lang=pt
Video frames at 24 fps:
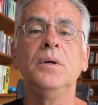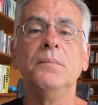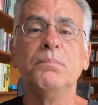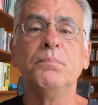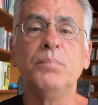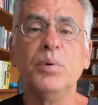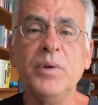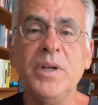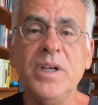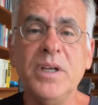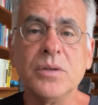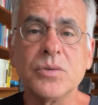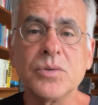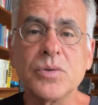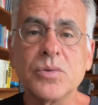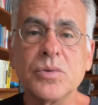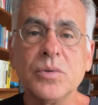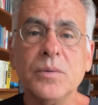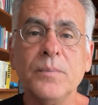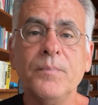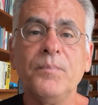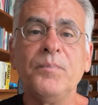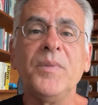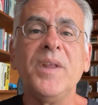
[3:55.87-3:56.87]
Por
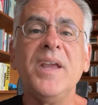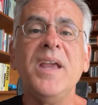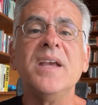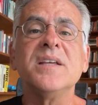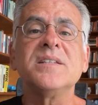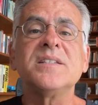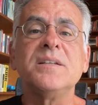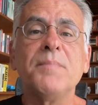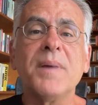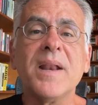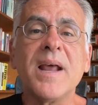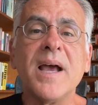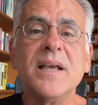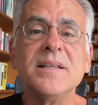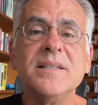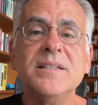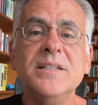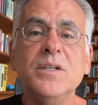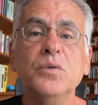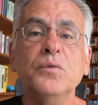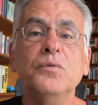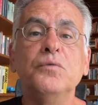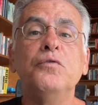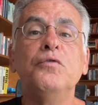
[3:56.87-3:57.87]
isso, esse
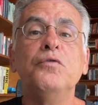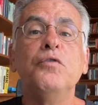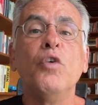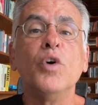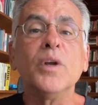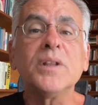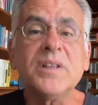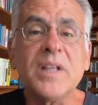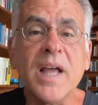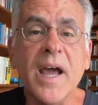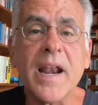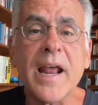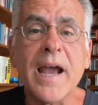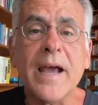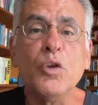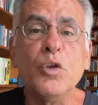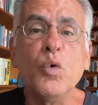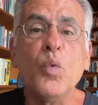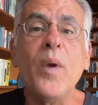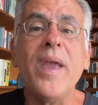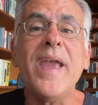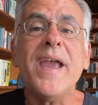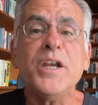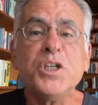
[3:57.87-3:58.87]
Brasil votará
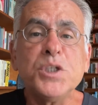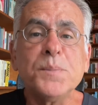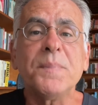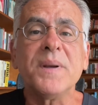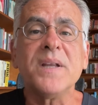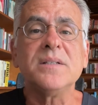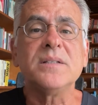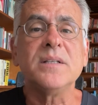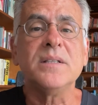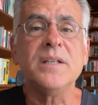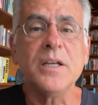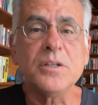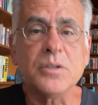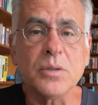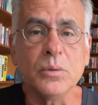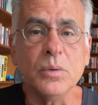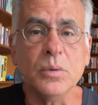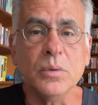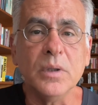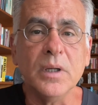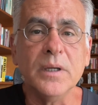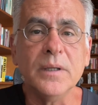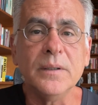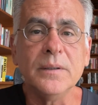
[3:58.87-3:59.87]
no ex-presidente
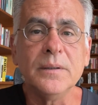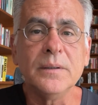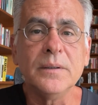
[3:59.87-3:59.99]
Lula,